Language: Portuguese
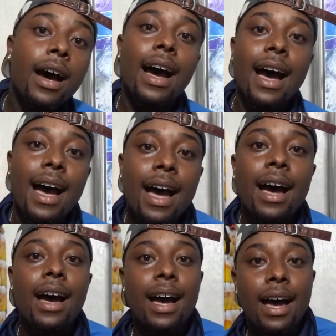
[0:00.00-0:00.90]
Ah,
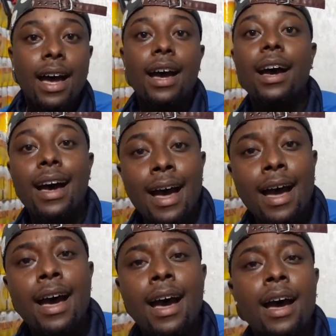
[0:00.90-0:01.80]
ah,
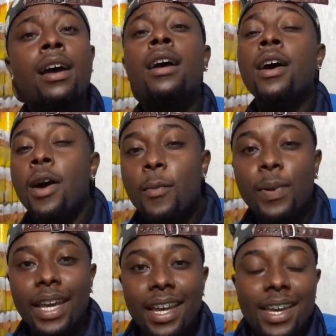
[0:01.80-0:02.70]
ah, ah.
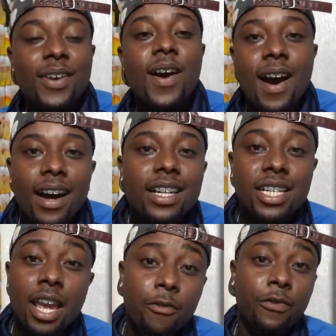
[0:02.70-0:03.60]

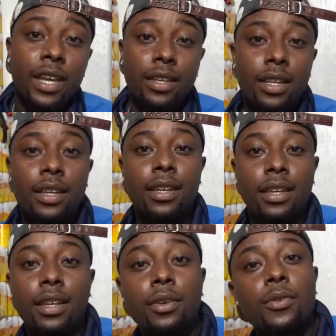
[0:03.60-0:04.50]
Bigode
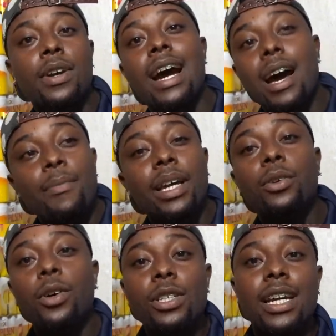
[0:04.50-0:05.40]
fininho,
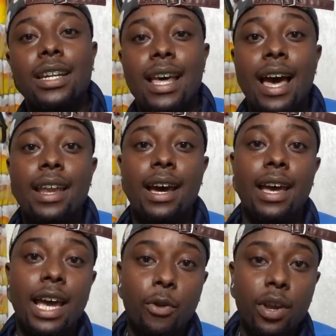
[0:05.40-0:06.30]
cabelo já tá na
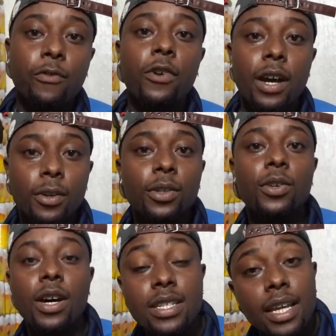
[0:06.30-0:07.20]
régua E foi no
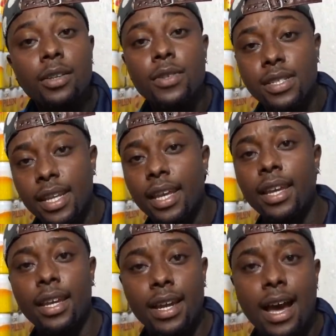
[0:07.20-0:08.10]
12 do
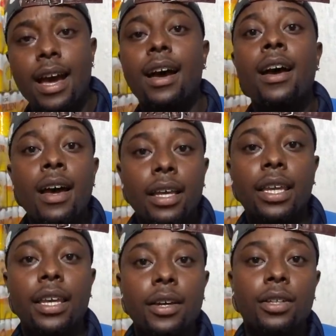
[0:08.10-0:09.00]
Singa
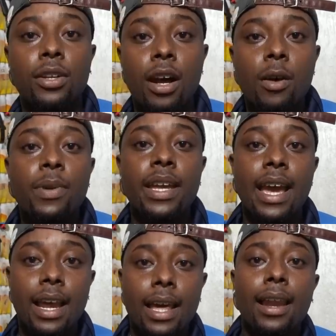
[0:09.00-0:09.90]
que eu trompe
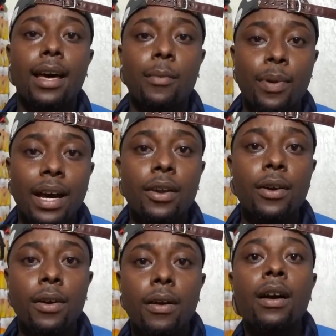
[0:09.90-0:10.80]
ela Ela
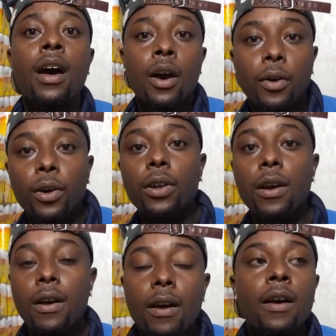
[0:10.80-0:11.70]
parou,
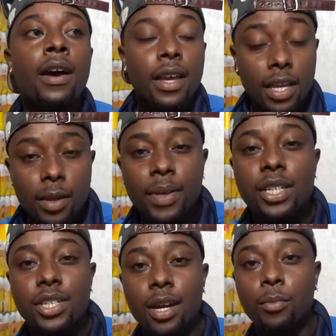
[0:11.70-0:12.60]
olhou e me
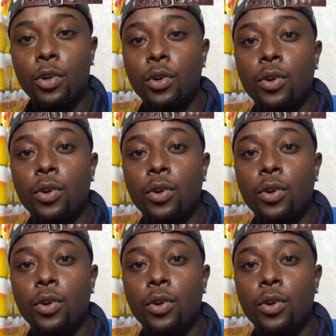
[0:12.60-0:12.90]
chamou